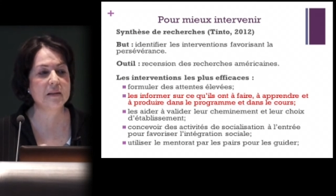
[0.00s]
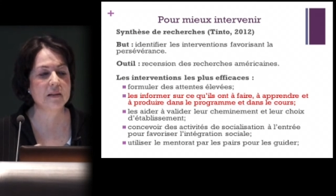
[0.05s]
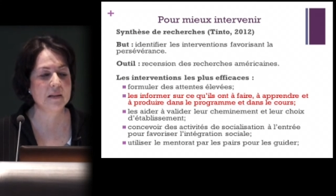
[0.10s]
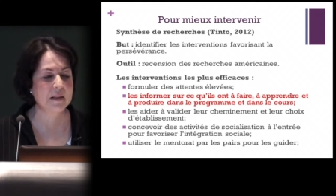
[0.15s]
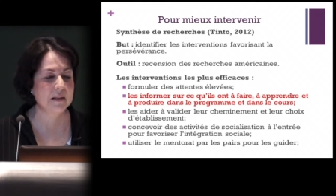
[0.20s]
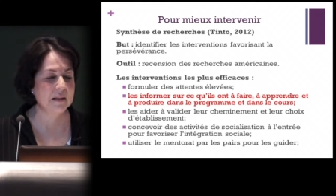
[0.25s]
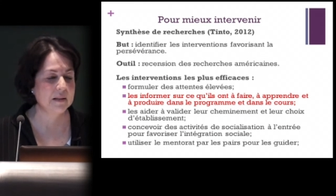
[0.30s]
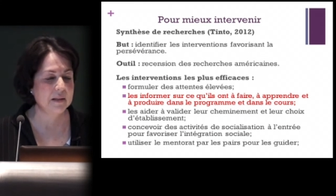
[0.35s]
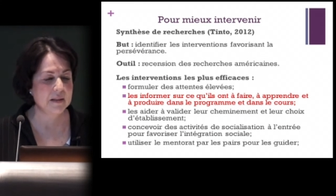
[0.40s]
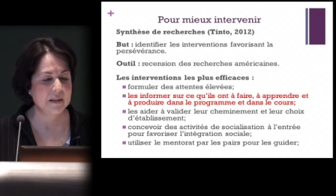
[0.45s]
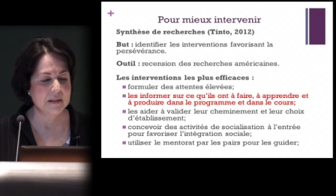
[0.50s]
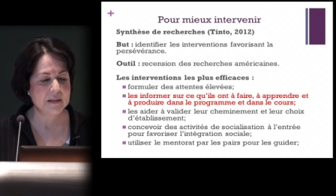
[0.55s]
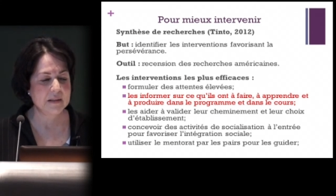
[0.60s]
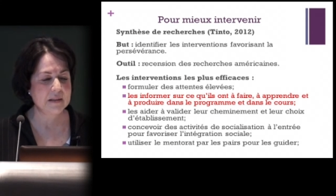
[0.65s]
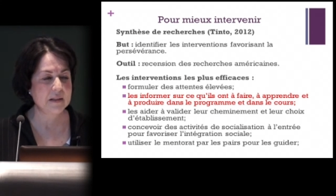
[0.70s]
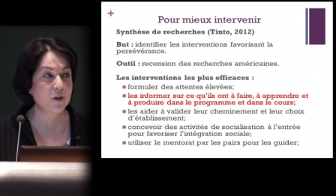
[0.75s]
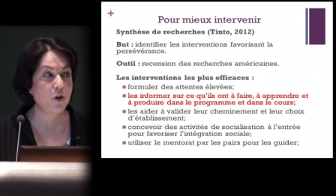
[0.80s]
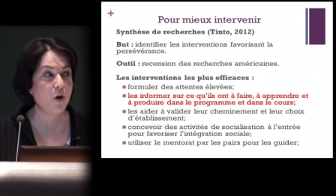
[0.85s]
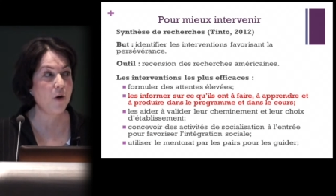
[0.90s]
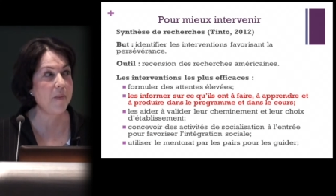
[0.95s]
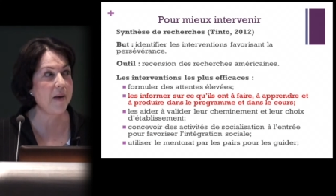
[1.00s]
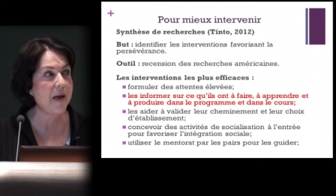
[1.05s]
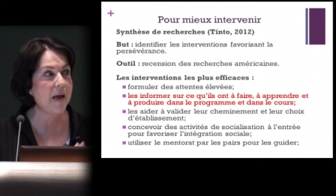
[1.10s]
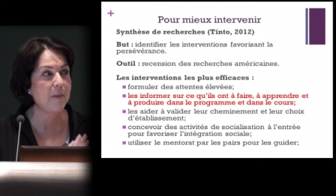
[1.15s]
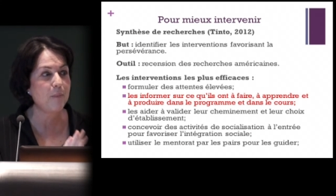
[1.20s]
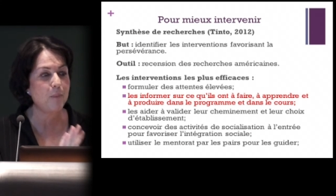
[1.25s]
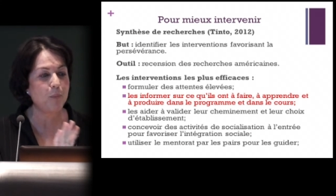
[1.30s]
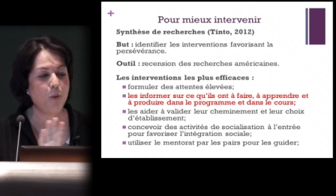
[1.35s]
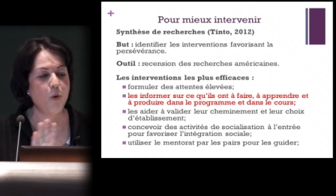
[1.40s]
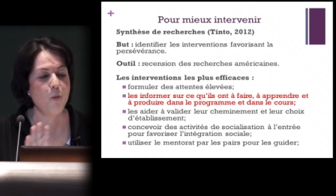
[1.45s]
c'est comme
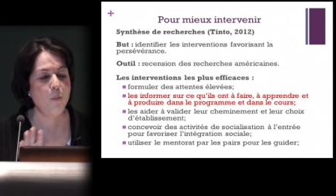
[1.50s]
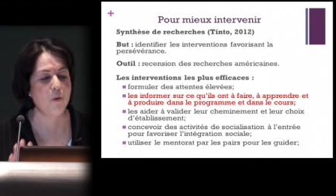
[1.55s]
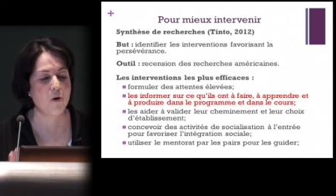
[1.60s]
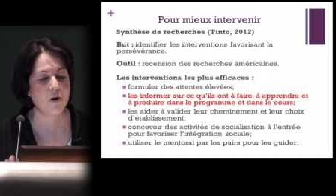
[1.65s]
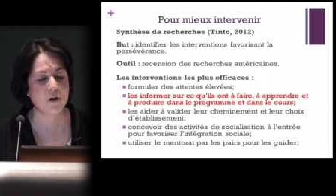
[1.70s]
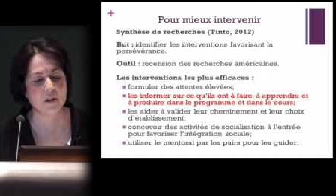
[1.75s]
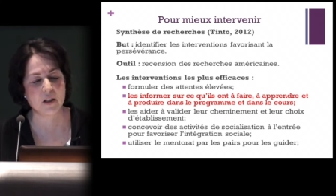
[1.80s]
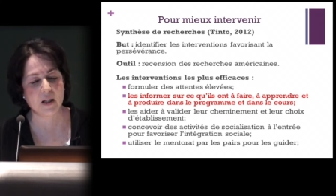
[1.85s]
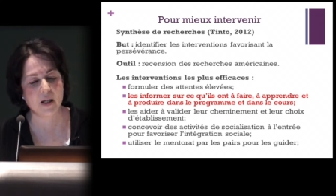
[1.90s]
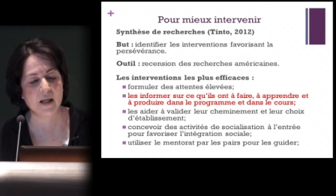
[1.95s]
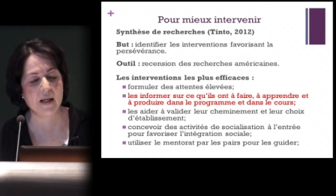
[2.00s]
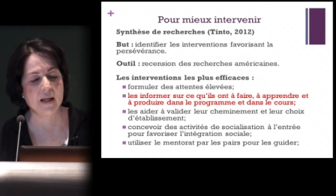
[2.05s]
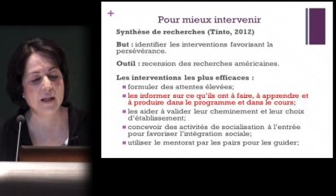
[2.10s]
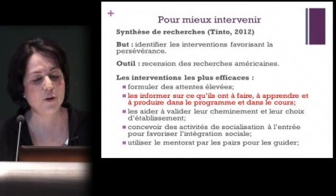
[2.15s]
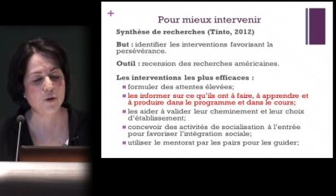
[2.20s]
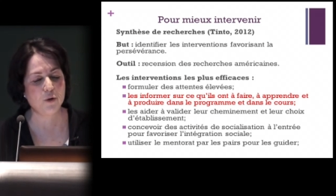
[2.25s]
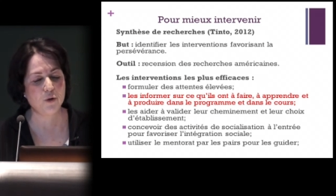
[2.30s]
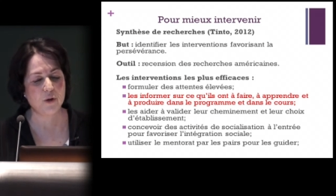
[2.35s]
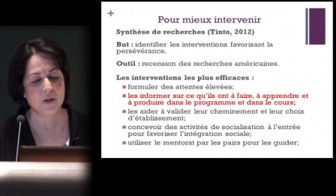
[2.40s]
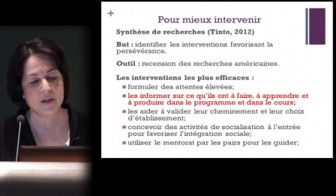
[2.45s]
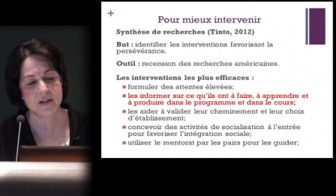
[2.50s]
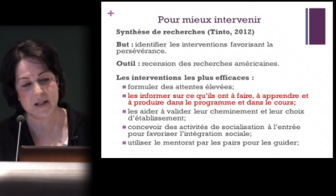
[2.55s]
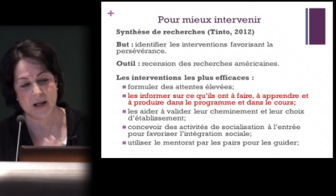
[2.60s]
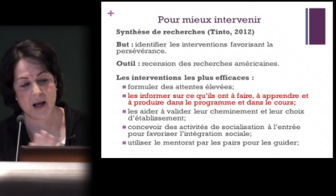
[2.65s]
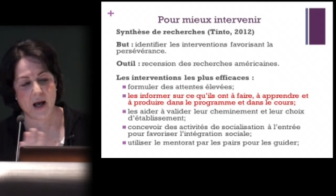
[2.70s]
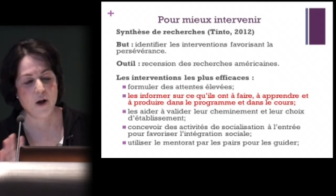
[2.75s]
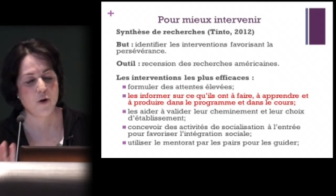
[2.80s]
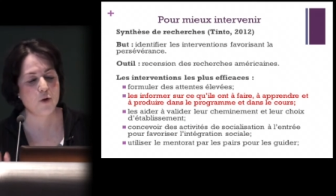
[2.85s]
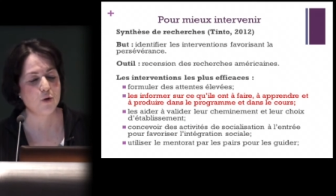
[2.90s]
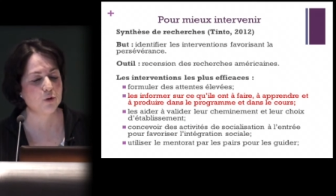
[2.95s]
un beau portrait euh, et c'est
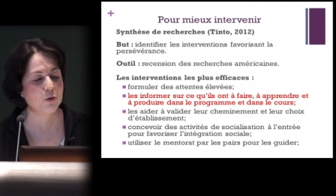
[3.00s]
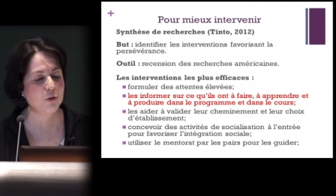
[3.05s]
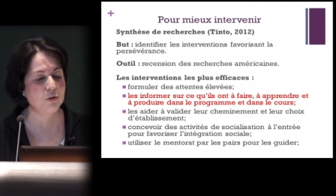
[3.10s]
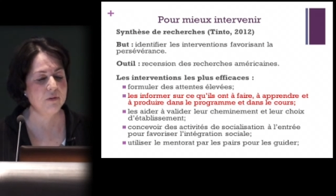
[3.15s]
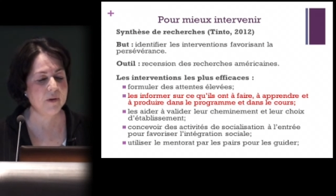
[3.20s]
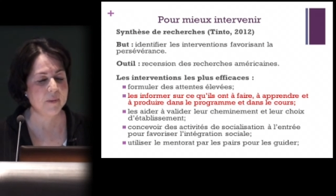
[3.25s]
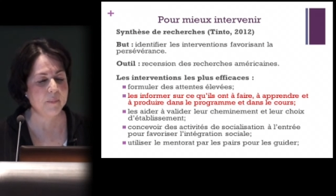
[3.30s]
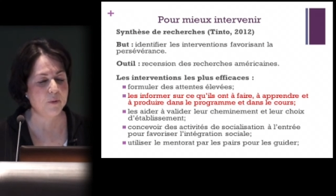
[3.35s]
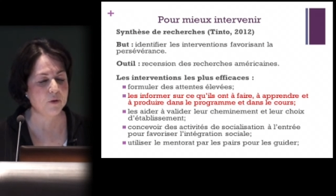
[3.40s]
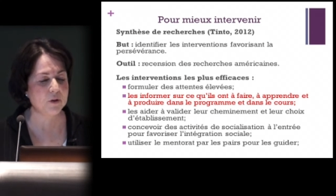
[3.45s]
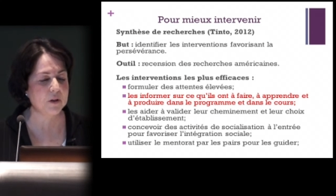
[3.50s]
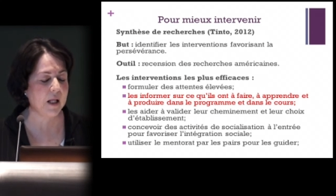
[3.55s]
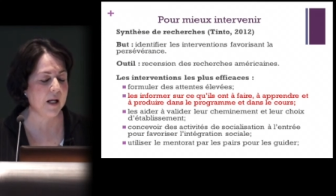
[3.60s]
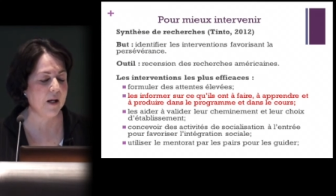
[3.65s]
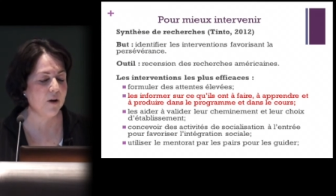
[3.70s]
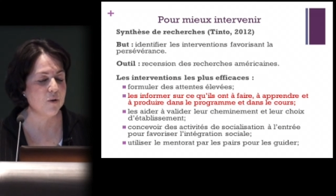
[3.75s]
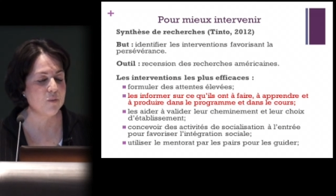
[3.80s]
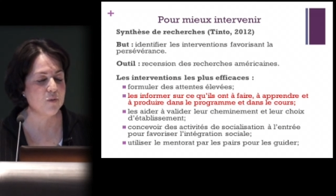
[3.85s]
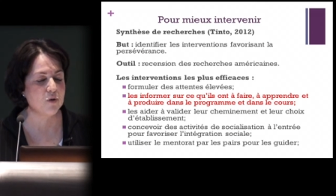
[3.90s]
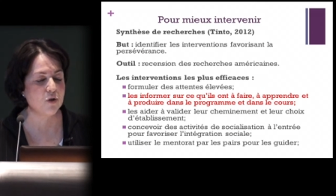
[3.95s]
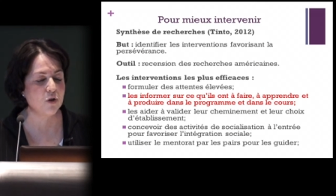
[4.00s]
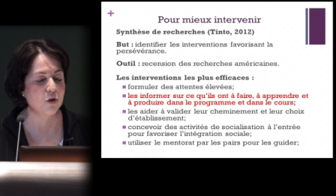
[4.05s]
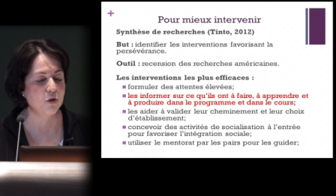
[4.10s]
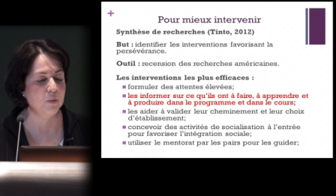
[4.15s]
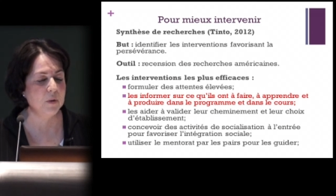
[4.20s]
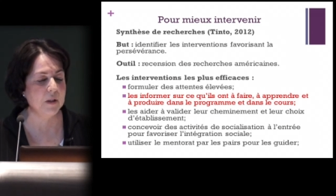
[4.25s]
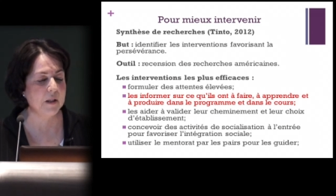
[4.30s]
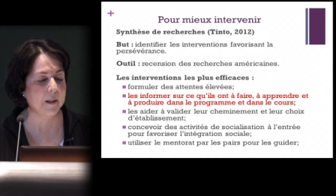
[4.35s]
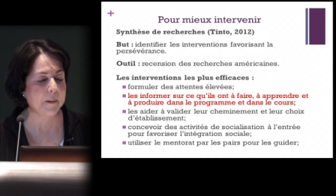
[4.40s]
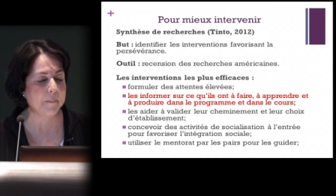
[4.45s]
rare qu'on trouve un portrait comme
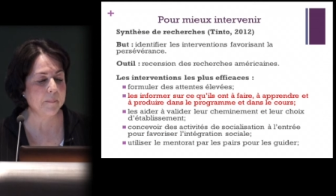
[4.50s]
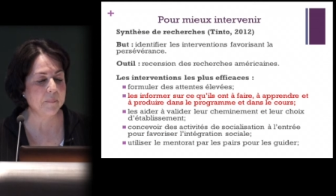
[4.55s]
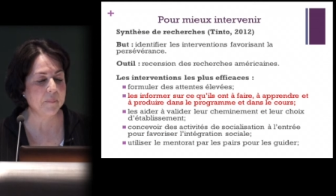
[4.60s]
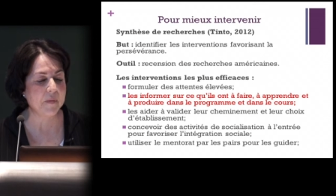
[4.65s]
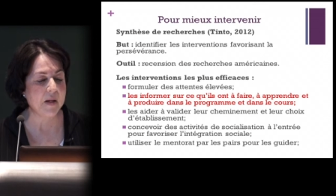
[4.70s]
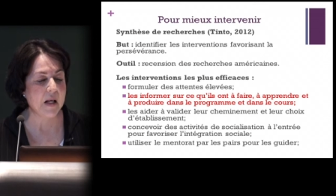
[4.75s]
celui-là.